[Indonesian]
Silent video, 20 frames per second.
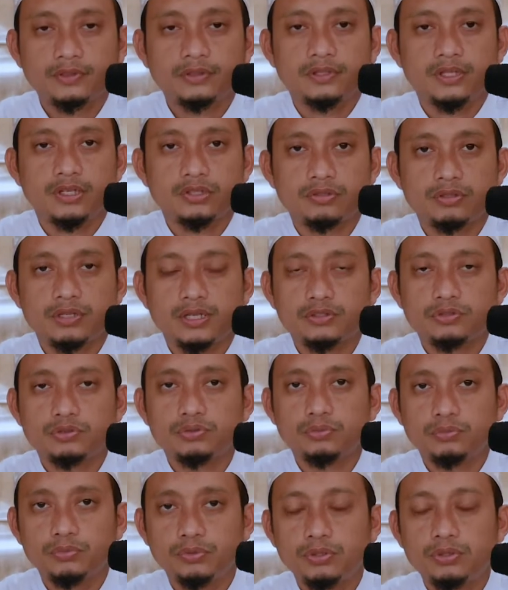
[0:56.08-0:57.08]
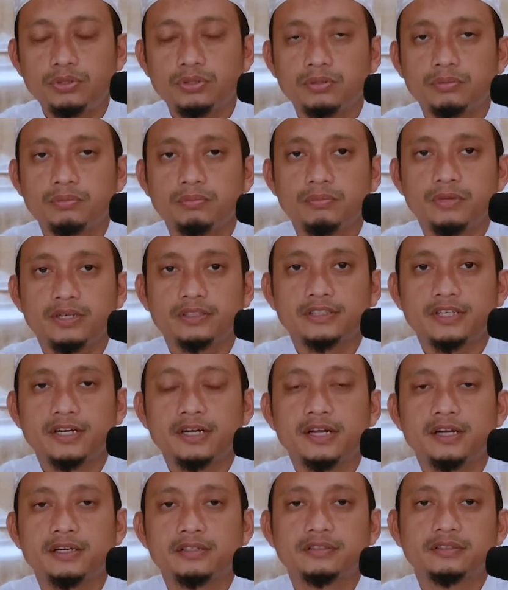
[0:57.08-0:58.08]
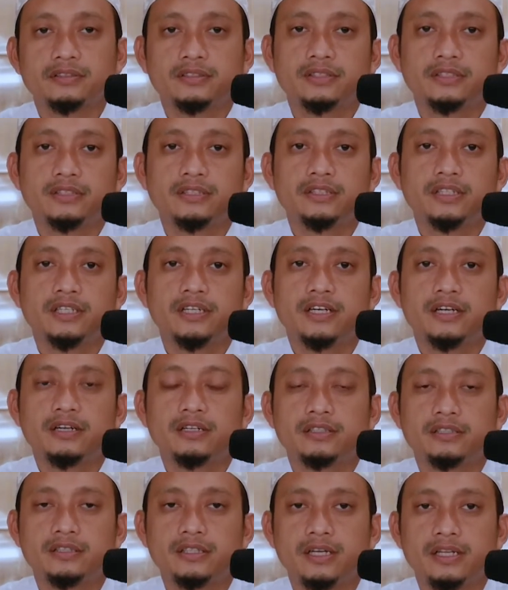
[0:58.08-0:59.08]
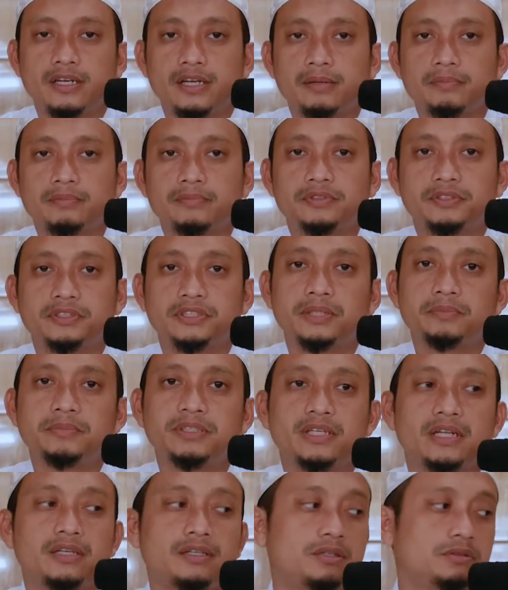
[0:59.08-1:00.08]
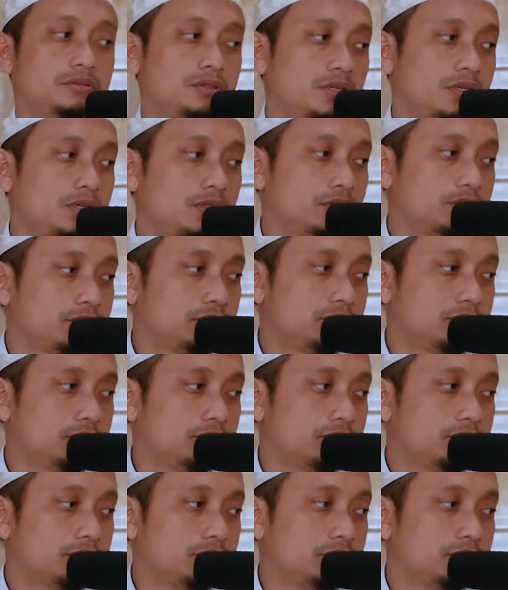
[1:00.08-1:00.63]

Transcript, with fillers: ya sholat subuh maka dia dalam jaminan Allah